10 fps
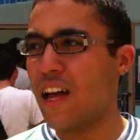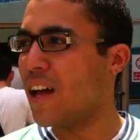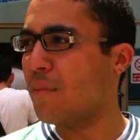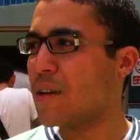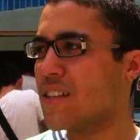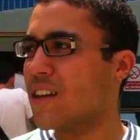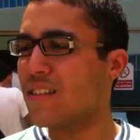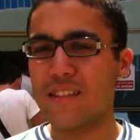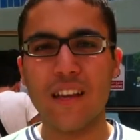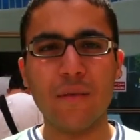آه،
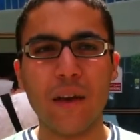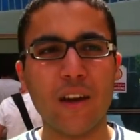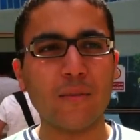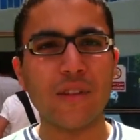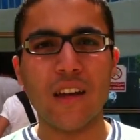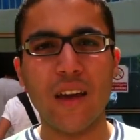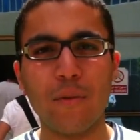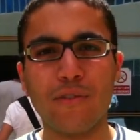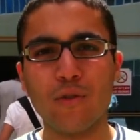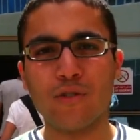مثلا زي الميك ابس اللي هي
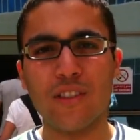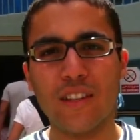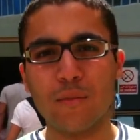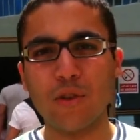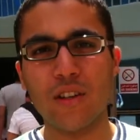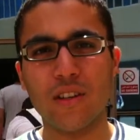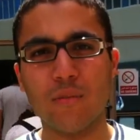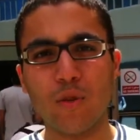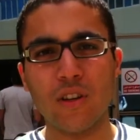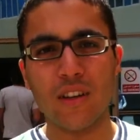بفلوس دي
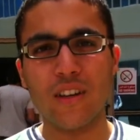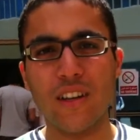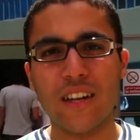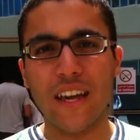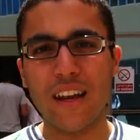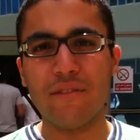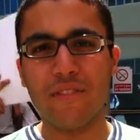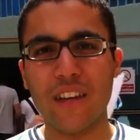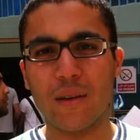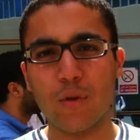ممكن ممكن نتكلم
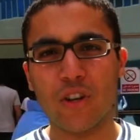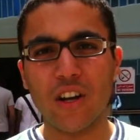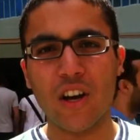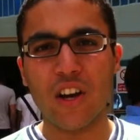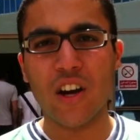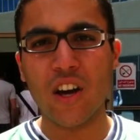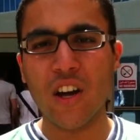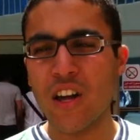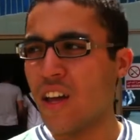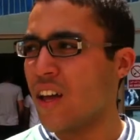فيها ممكن نغيرها
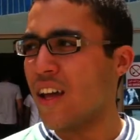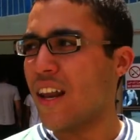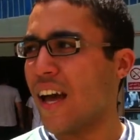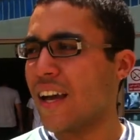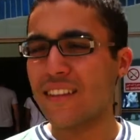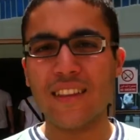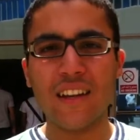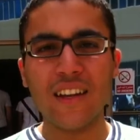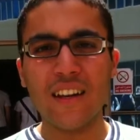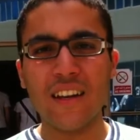الحاجه
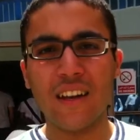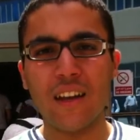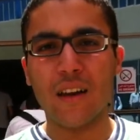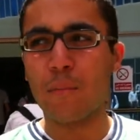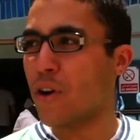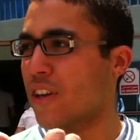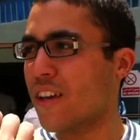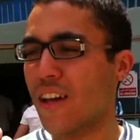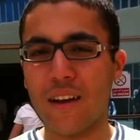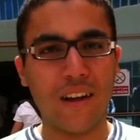الثانيه
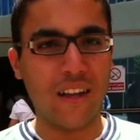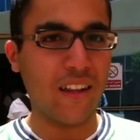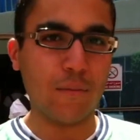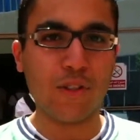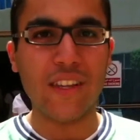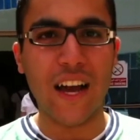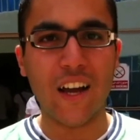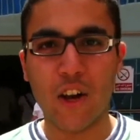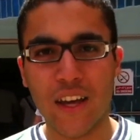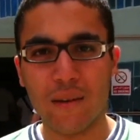الباركنج انا يعني بص دي
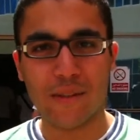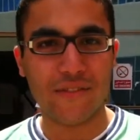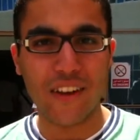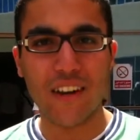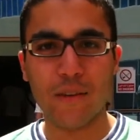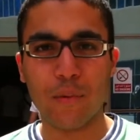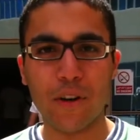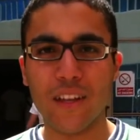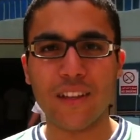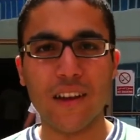حاجه قليله بس فعلا
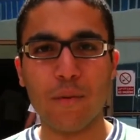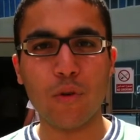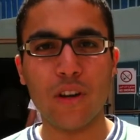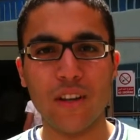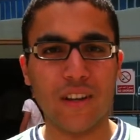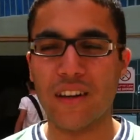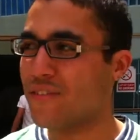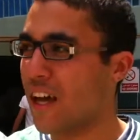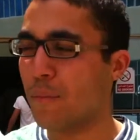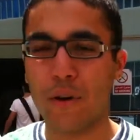الباركنج ده ممكن
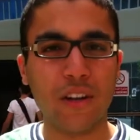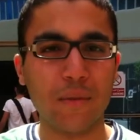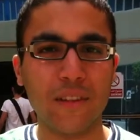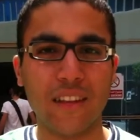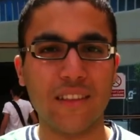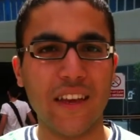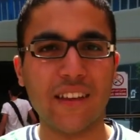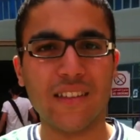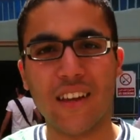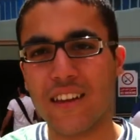نفتح الباركنج بتاع التي
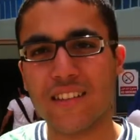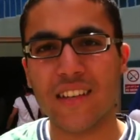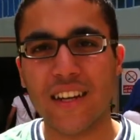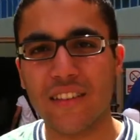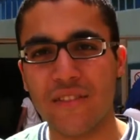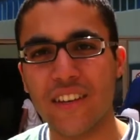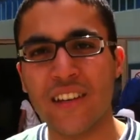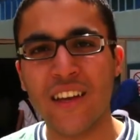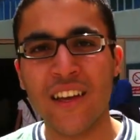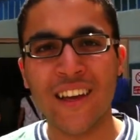ايز ده الناس تركن فيه
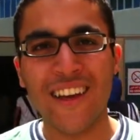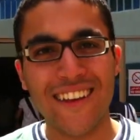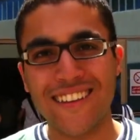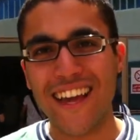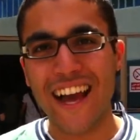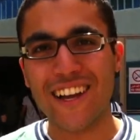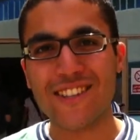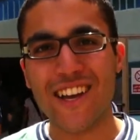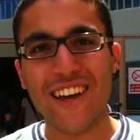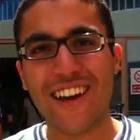طيب
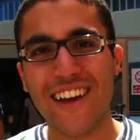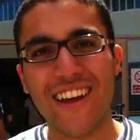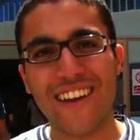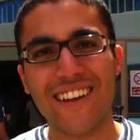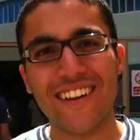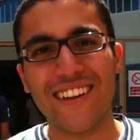ممكن تلخص